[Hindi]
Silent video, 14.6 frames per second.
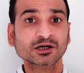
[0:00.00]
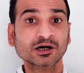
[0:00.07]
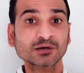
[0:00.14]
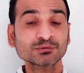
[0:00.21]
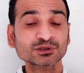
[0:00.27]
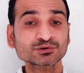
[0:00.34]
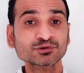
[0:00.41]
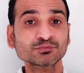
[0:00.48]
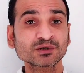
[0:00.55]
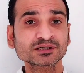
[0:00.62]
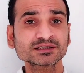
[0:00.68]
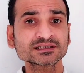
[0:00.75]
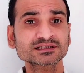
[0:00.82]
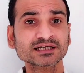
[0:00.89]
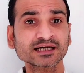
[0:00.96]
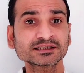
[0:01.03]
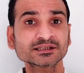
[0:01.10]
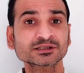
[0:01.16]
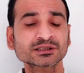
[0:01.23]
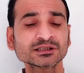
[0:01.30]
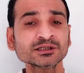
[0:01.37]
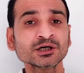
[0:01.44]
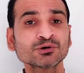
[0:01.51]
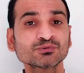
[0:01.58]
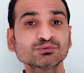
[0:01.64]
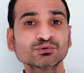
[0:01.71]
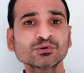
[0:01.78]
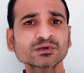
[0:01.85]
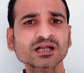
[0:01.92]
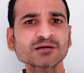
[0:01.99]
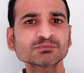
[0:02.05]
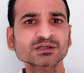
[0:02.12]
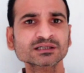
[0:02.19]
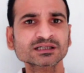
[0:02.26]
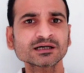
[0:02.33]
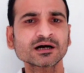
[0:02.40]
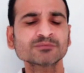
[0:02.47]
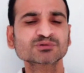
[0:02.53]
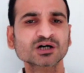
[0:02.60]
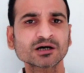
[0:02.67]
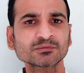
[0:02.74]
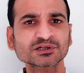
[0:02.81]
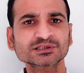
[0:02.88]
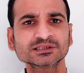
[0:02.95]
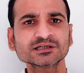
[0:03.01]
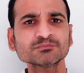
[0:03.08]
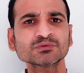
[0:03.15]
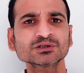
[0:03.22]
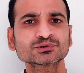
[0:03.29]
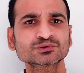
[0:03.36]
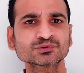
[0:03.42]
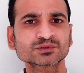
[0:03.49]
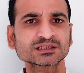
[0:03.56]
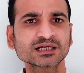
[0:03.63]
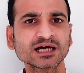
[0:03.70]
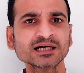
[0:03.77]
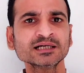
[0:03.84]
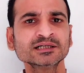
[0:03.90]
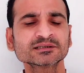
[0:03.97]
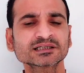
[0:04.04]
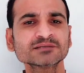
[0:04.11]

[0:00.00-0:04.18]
खबर जो बननी चाहिए थी वो ना बन के अब खबर ये बन चुकी है